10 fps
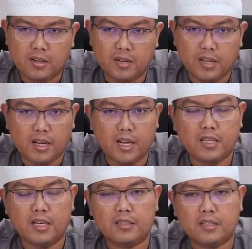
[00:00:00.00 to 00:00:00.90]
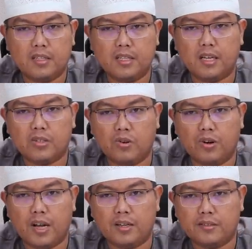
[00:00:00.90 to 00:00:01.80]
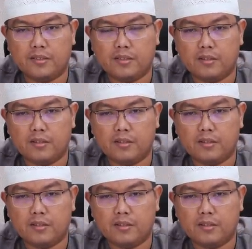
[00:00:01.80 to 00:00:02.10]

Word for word: Oleh karenanya, ketika seorang